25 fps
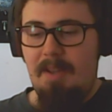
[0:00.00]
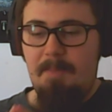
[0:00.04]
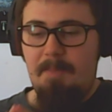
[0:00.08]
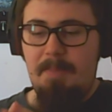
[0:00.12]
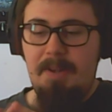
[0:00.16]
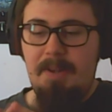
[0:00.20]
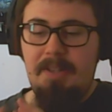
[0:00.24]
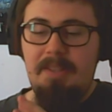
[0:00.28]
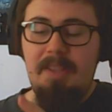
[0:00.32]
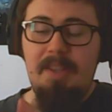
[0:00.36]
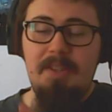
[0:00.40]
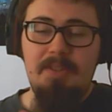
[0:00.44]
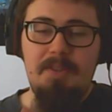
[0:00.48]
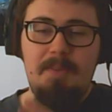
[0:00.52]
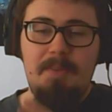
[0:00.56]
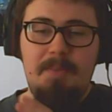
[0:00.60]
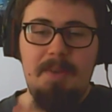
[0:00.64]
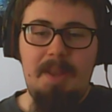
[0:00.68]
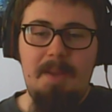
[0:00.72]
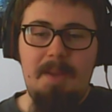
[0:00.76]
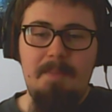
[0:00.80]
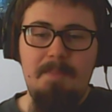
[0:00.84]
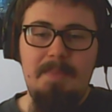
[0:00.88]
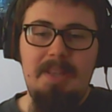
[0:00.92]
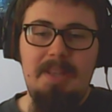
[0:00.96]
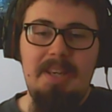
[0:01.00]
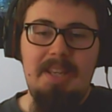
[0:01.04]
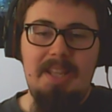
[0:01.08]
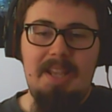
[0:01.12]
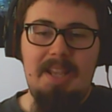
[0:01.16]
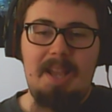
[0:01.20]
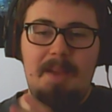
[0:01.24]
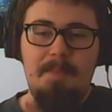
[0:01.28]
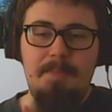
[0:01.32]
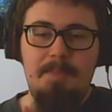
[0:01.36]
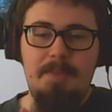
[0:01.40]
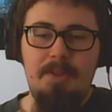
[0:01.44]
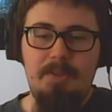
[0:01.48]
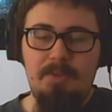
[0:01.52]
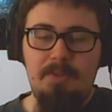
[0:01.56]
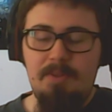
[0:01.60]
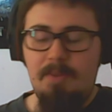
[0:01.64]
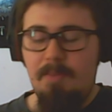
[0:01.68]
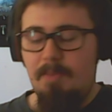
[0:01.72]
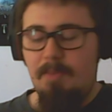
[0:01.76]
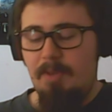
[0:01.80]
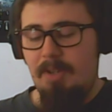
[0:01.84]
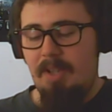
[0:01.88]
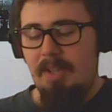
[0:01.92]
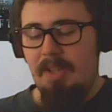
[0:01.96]
Aparte de eso, verán mini cambios,
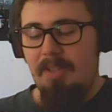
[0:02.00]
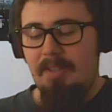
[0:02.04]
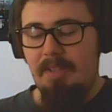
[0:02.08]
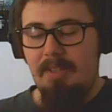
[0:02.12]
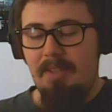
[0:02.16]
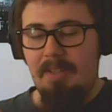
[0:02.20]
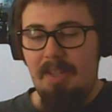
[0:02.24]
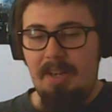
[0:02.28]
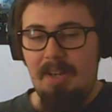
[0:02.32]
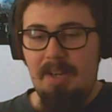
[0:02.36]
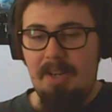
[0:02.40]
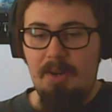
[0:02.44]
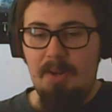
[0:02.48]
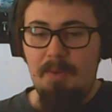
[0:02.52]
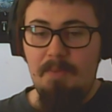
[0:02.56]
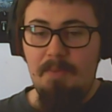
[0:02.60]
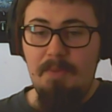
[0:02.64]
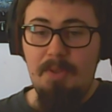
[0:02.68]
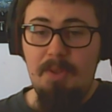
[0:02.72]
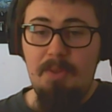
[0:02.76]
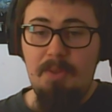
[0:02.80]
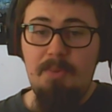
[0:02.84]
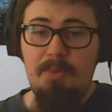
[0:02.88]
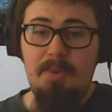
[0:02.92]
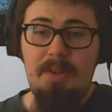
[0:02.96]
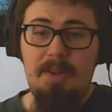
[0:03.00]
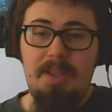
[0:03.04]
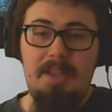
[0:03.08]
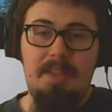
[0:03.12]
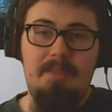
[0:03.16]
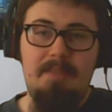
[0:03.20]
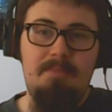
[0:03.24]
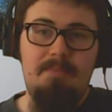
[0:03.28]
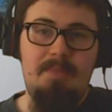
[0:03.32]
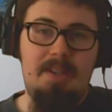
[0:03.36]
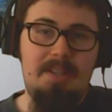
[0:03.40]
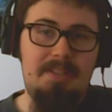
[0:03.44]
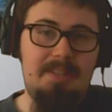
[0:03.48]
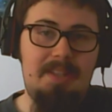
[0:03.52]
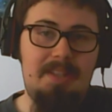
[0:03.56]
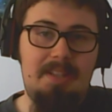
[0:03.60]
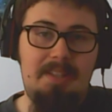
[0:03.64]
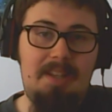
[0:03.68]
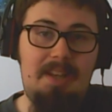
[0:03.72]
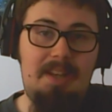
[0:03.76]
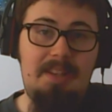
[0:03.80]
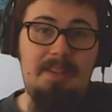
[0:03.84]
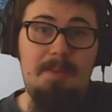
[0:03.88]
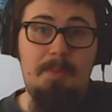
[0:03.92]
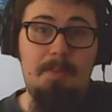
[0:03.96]
como que intentaré que los vídeos duren
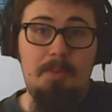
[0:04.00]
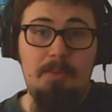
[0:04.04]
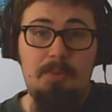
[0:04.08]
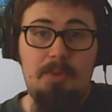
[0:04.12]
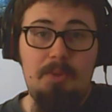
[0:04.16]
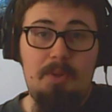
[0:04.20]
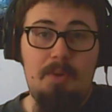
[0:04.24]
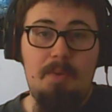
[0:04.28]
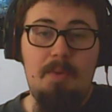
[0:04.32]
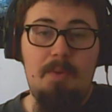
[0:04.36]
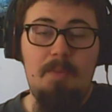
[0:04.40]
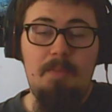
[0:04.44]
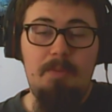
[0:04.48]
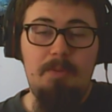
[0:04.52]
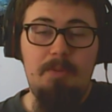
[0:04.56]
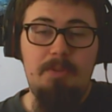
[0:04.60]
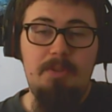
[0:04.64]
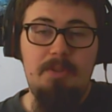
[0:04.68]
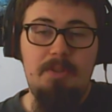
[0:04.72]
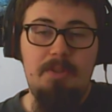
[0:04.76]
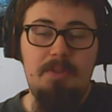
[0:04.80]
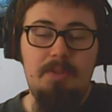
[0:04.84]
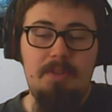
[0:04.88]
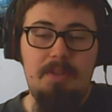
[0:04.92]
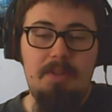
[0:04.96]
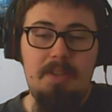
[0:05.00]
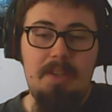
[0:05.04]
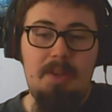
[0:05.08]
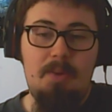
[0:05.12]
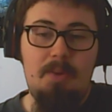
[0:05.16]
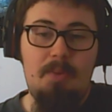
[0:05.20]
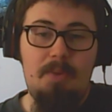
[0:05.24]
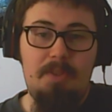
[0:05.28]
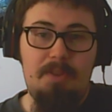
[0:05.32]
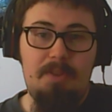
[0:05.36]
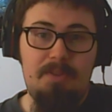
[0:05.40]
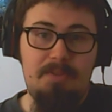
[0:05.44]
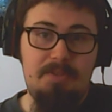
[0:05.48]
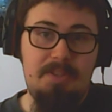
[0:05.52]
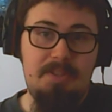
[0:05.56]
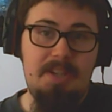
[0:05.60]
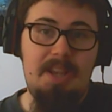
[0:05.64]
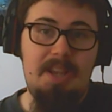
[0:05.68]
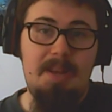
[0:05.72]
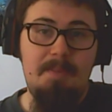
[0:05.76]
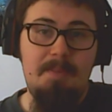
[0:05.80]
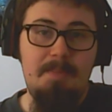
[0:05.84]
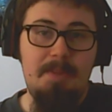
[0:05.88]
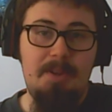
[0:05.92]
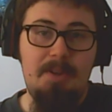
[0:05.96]
hasta 30 minutos como mucho y cuando
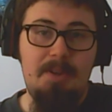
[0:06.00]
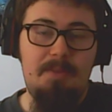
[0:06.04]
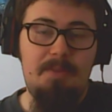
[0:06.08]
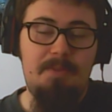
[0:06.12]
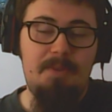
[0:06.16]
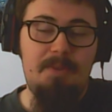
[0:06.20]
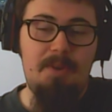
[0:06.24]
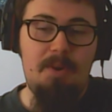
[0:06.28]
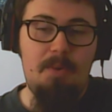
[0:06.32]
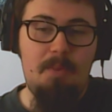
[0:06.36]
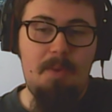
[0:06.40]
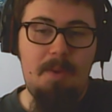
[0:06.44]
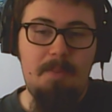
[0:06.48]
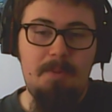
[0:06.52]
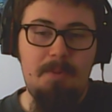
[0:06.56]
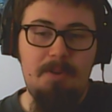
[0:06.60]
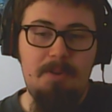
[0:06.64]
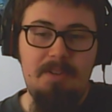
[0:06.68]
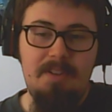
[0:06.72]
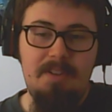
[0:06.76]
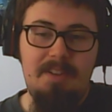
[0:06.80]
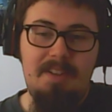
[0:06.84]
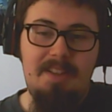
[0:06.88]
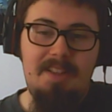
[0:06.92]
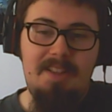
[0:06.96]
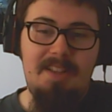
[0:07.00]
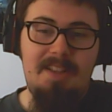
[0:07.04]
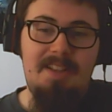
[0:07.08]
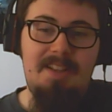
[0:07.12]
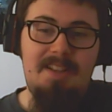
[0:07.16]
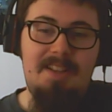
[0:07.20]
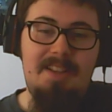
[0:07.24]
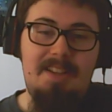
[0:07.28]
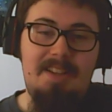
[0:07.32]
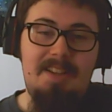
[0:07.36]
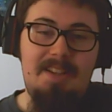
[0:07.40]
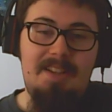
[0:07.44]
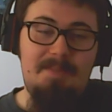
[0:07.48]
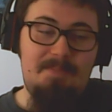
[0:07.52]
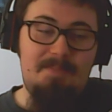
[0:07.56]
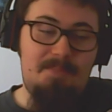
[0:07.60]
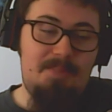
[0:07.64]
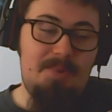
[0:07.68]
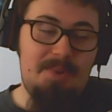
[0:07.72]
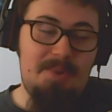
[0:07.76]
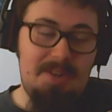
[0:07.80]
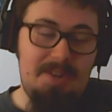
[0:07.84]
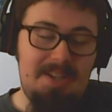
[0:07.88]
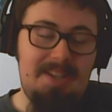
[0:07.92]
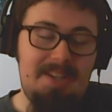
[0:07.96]
consiga el micrófono nuevo,
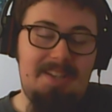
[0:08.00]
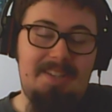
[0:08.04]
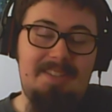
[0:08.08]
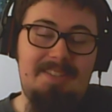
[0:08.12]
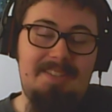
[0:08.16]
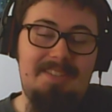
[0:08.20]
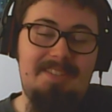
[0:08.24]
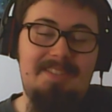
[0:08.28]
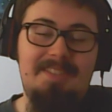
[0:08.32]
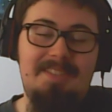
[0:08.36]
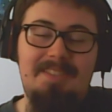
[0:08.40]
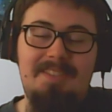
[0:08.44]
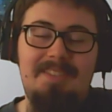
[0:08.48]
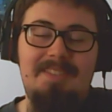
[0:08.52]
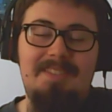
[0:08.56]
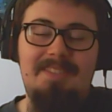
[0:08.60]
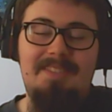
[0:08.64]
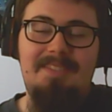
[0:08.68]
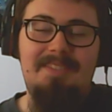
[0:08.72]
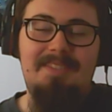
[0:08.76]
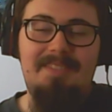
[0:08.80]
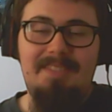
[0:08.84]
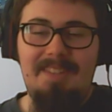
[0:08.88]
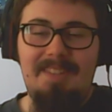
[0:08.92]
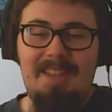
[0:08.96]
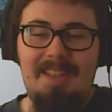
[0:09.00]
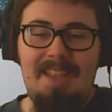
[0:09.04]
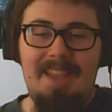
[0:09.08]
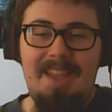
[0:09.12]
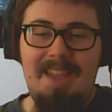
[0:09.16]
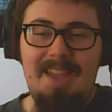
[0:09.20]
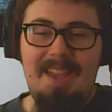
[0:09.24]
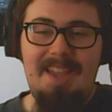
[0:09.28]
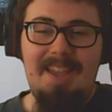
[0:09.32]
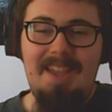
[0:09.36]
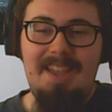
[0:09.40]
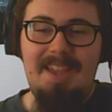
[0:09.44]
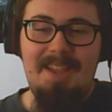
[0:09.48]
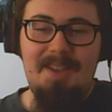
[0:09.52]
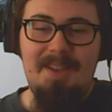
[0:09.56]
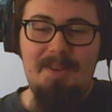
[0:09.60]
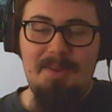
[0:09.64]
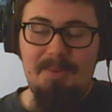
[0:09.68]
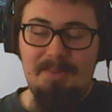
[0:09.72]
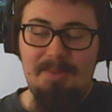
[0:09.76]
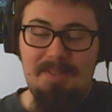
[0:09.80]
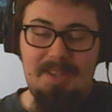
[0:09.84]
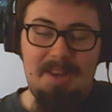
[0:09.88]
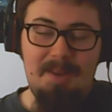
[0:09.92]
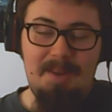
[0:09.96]
pues
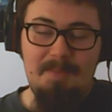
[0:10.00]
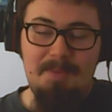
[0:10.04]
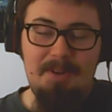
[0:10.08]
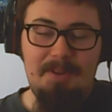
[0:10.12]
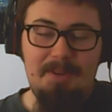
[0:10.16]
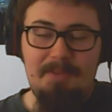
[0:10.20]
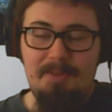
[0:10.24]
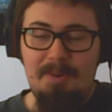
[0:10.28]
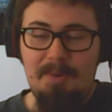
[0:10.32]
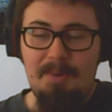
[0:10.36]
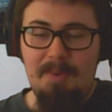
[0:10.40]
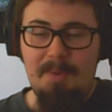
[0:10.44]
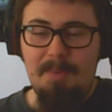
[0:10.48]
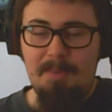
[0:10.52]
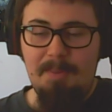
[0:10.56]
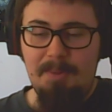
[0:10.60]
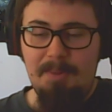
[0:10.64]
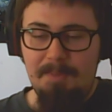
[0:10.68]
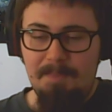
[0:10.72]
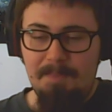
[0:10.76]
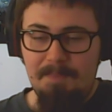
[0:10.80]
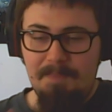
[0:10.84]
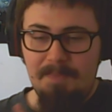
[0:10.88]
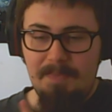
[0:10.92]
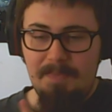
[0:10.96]
eh, usaré el micrófono nuevo.